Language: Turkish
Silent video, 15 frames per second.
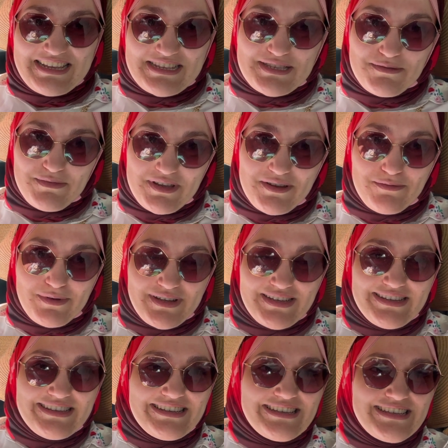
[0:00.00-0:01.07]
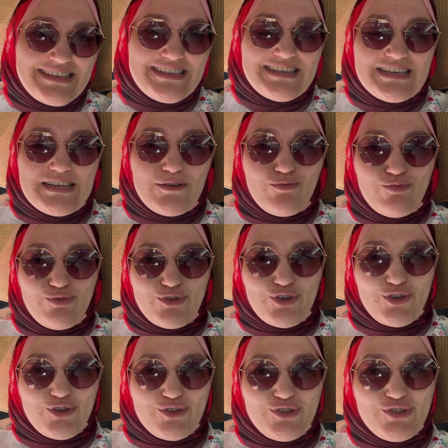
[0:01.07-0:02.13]
Herkese merhaba.
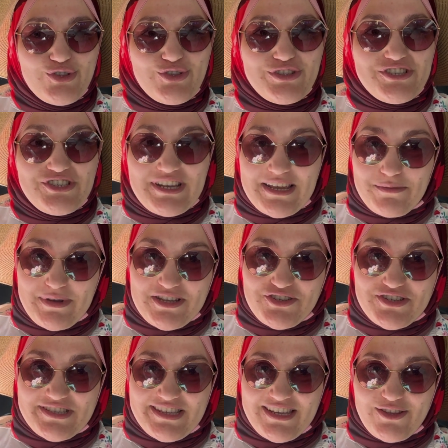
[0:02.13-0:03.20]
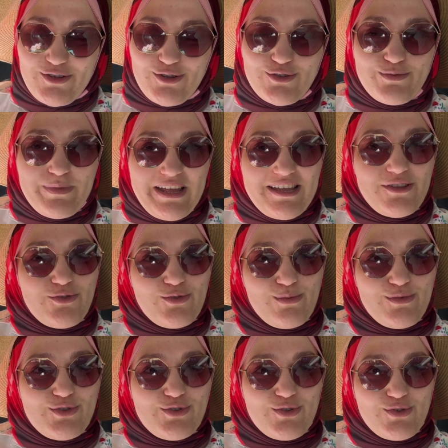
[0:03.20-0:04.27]
Bugün çilek bahçesine gidiyoruz. Belki
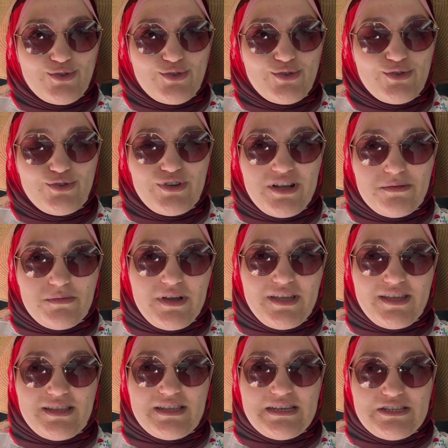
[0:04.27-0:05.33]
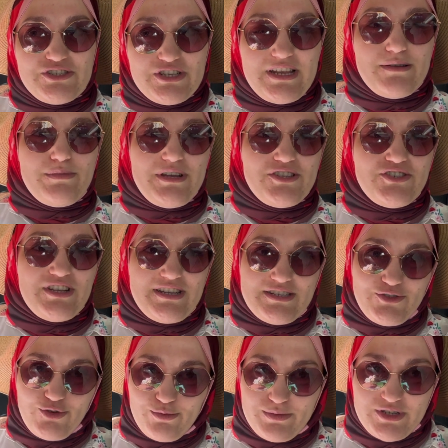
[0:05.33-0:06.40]
duymuşsunuzdur. Almanya'da çilek bahçeleri
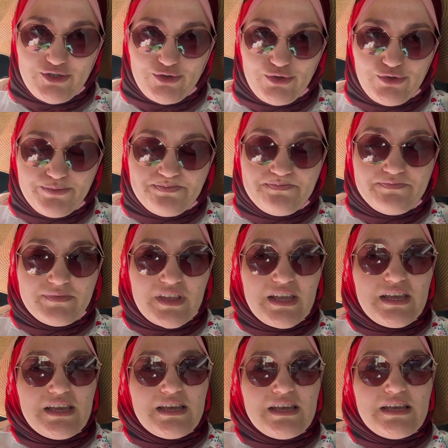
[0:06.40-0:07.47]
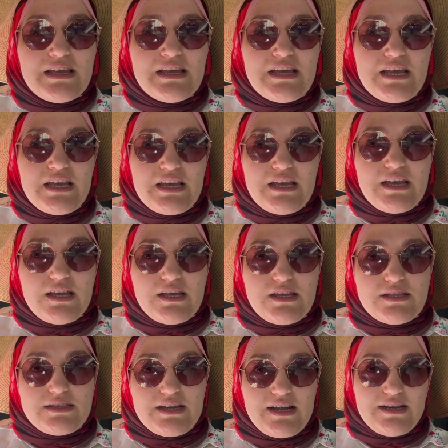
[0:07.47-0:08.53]
çok meşhur. Ee,
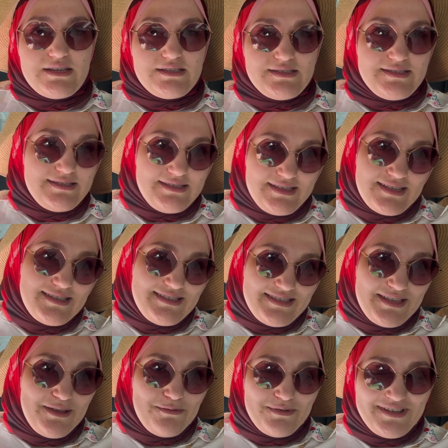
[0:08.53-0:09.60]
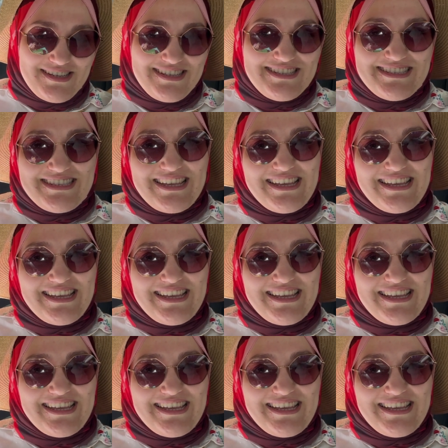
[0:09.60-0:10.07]
tarla diye, diyebiliriz.